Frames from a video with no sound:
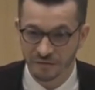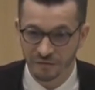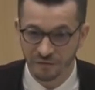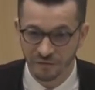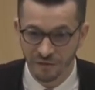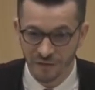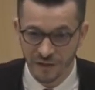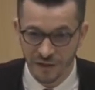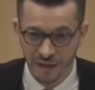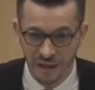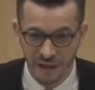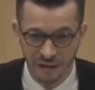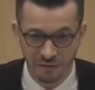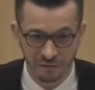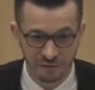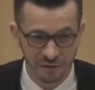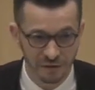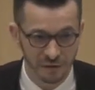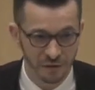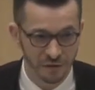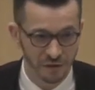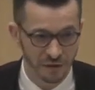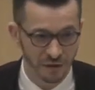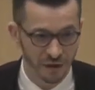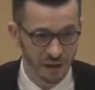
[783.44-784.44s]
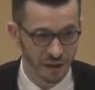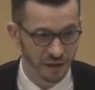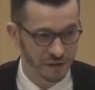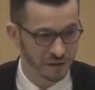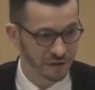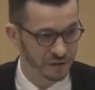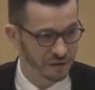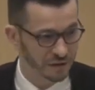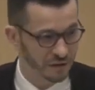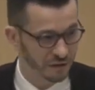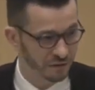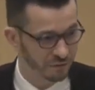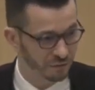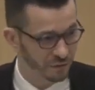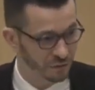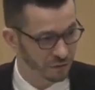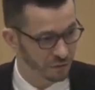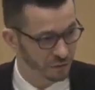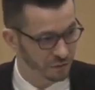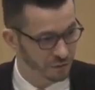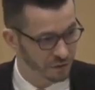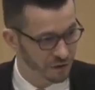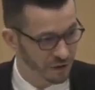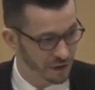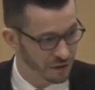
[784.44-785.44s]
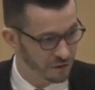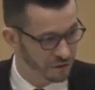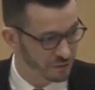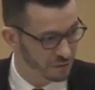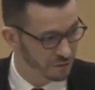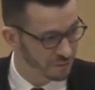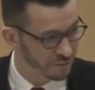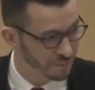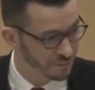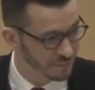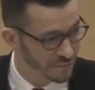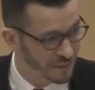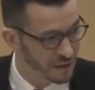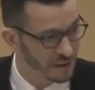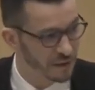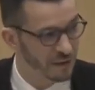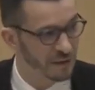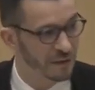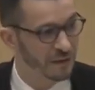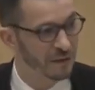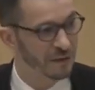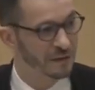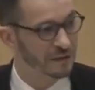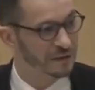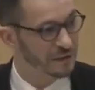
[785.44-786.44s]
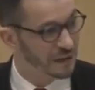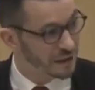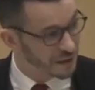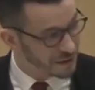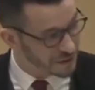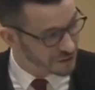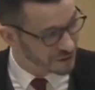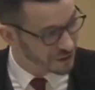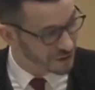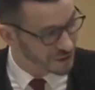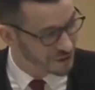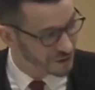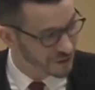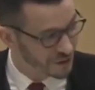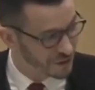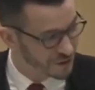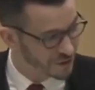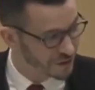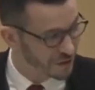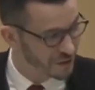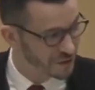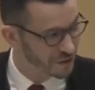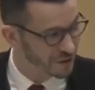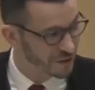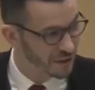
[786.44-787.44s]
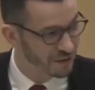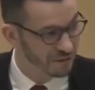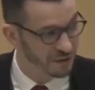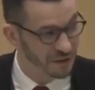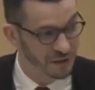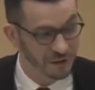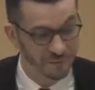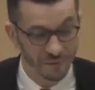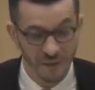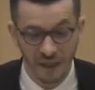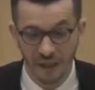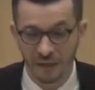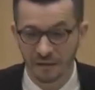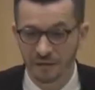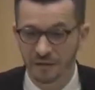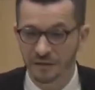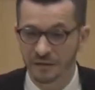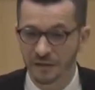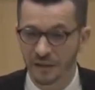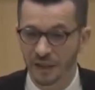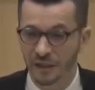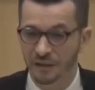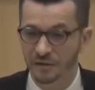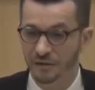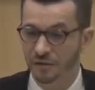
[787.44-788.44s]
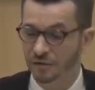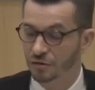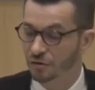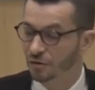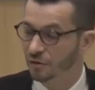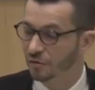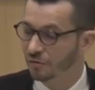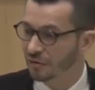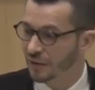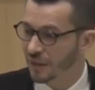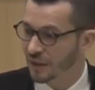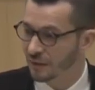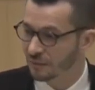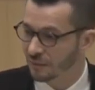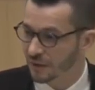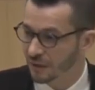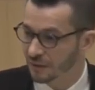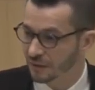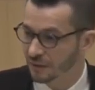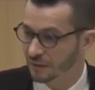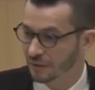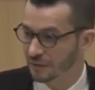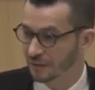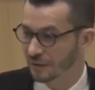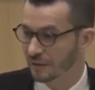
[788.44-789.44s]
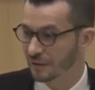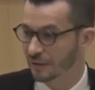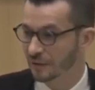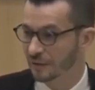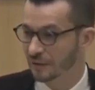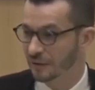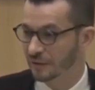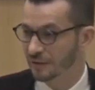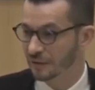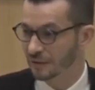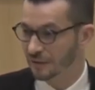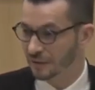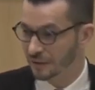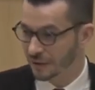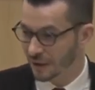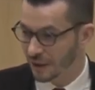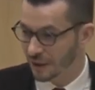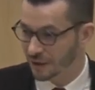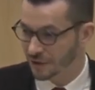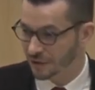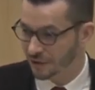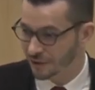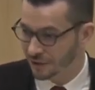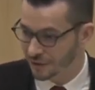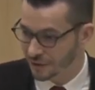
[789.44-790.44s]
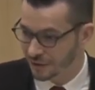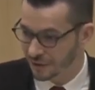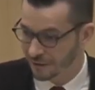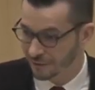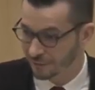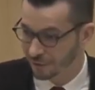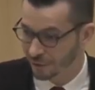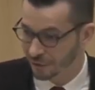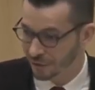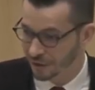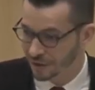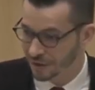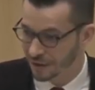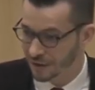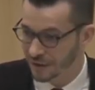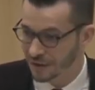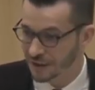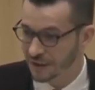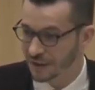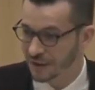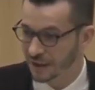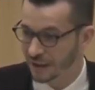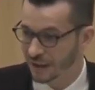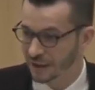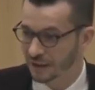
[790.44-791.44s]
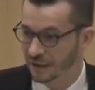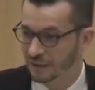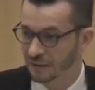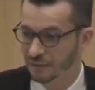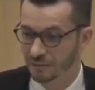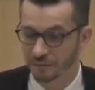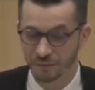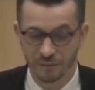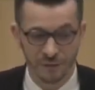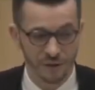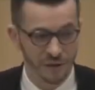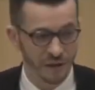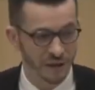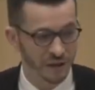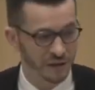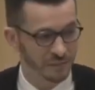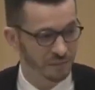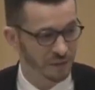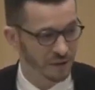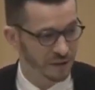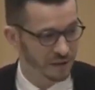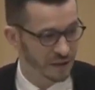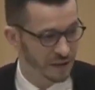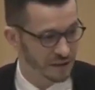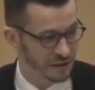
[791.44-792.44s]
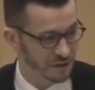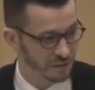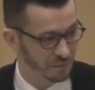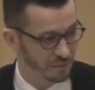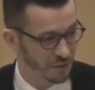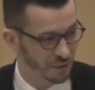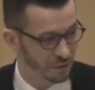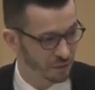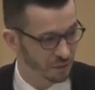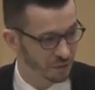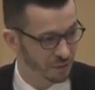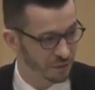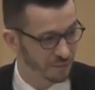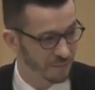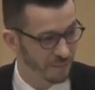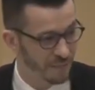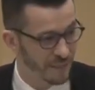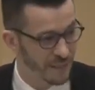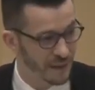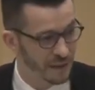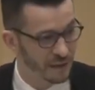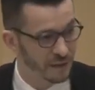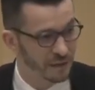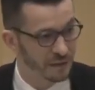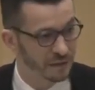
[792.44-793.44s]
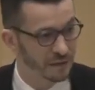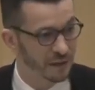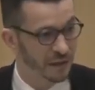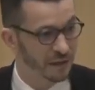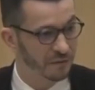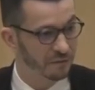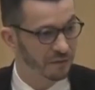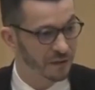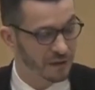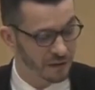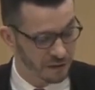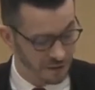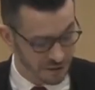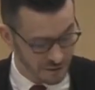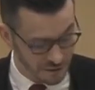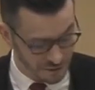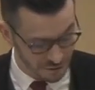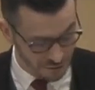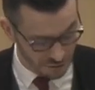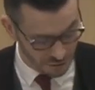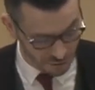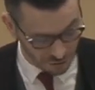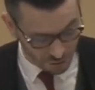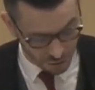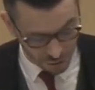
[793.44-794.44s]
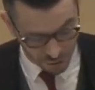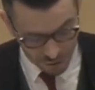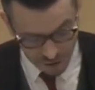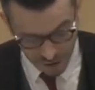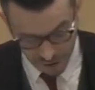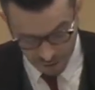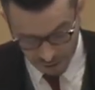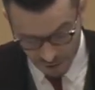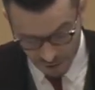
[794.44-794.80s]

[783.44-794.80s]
в день вы начинаете телефонную сессию, среднестатистический человек. А это значит, что время э, каждой телефонной сессии – это через 15 минут. Как выяснила Глория